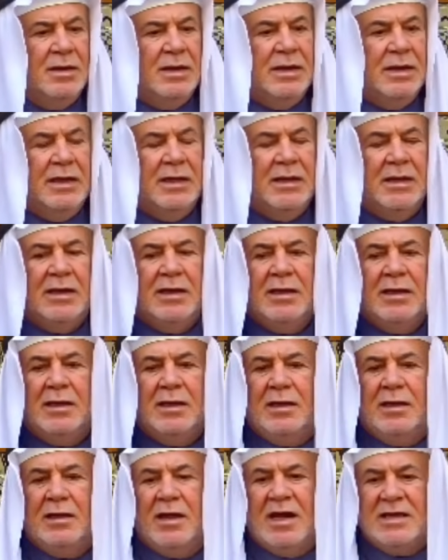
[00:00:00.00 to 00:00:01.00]

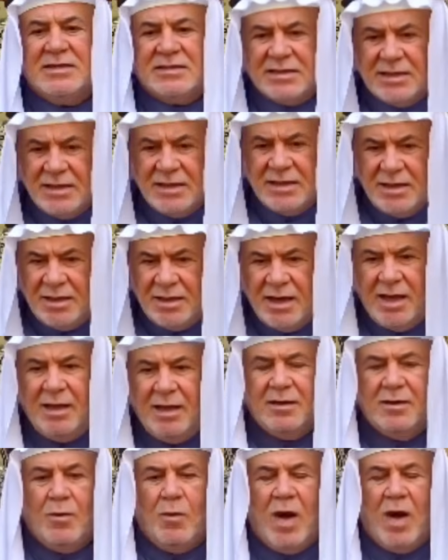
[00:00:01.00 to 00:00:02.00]
إيه، رصينه
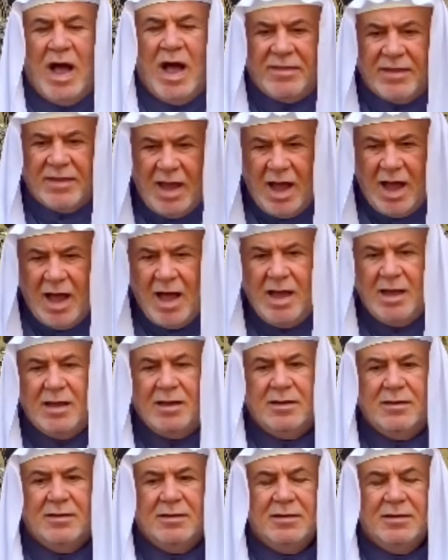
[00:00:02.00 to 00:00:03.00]
واضحه
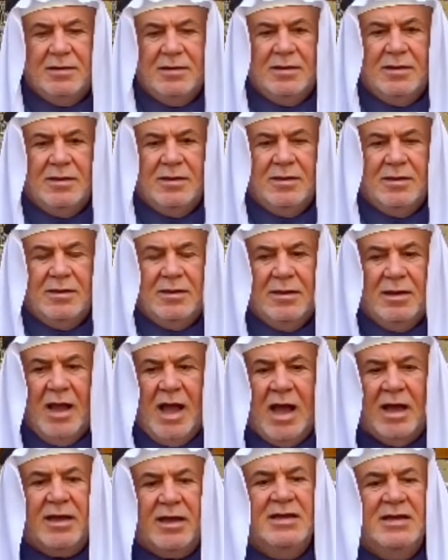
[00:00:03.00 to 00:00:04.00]

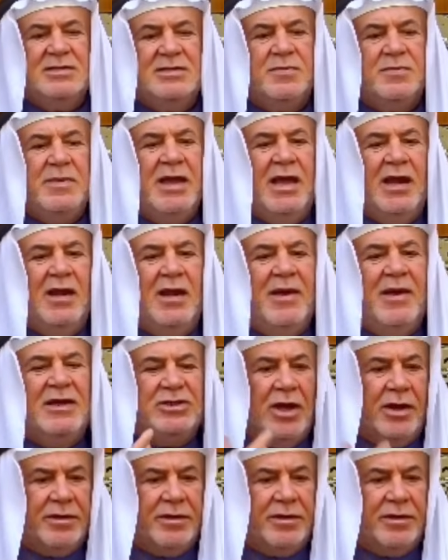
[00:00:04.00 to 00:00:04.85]
أقيس بها البشر